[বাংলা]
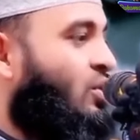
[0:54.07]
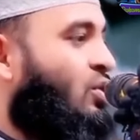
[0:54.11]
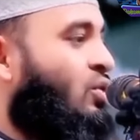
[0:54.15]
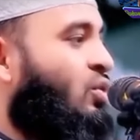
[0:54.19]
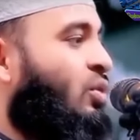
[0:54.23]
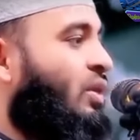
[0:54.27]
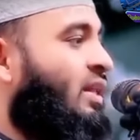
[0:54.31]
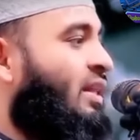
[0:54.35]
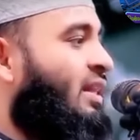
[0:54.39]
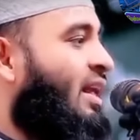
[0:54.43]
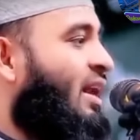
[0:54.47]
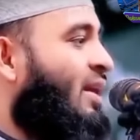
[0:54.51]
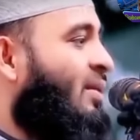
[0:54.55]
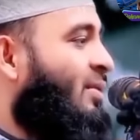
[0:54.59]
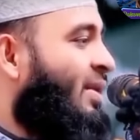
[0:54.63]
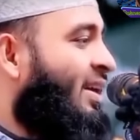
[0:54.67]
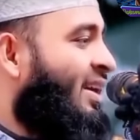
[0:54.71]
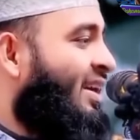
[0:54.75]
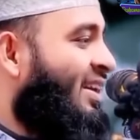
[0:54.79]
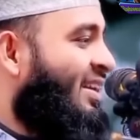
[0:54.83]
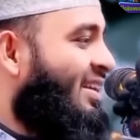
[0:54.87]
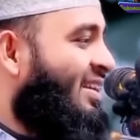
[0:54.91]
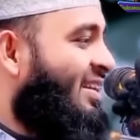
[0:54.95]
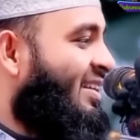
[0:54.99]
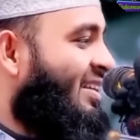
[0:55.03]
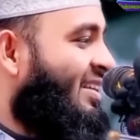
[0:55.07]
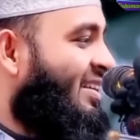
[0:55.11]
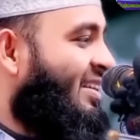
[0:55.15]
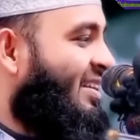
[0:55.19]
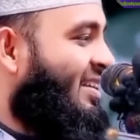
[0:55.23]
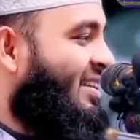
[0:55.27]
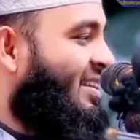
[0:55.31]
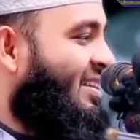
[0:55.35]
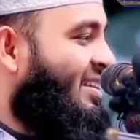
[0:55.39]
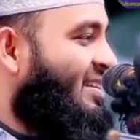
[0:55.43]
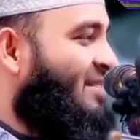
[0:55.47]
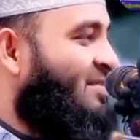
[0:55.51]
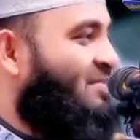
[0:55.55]
টুনি দাঁড়াবে
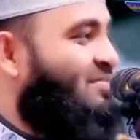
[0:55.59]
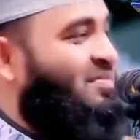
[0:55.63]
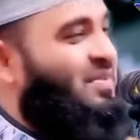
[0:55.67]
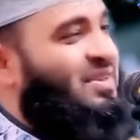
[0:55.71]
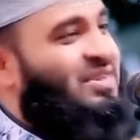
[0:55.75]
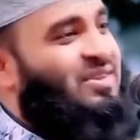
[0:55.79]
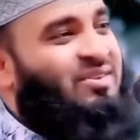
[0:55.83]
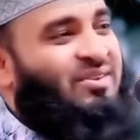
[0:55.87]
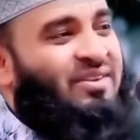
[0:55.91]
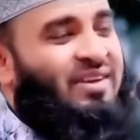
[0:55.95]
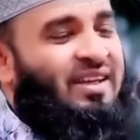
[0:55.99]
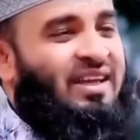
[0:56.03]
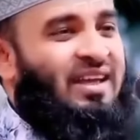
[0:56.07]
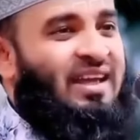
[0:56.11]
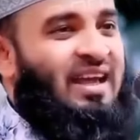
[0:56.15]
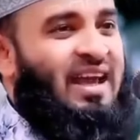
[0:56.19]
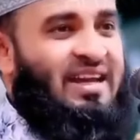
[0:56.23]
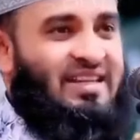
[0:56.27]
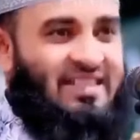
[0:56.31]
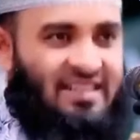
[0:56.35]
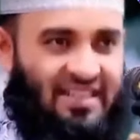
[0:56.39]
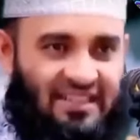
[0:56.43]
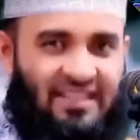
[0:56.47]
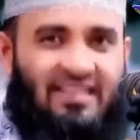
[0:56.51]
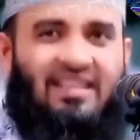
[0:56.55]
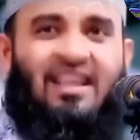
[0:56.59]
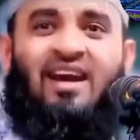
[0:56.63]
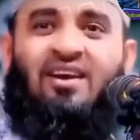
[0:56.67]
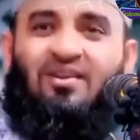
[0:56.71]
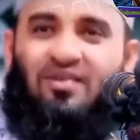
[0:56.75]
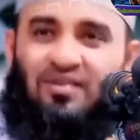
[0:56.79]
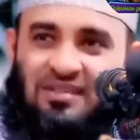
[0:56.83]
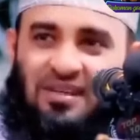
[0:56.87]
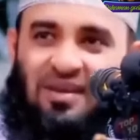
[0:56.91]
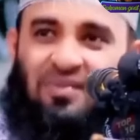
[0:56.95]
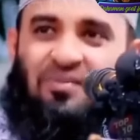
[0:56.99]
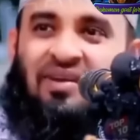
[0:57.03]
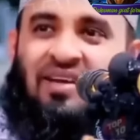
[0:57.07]
পেছনে একসাথে
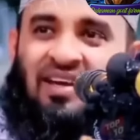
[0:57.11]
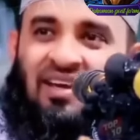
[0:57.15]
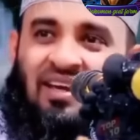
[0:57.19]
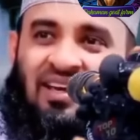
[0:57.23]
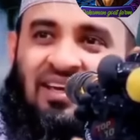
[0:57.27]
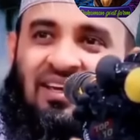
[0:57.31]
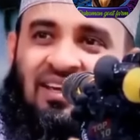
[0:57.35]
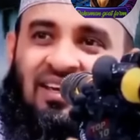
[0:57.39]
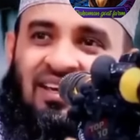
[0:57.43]
দাঁড়ানো যাবে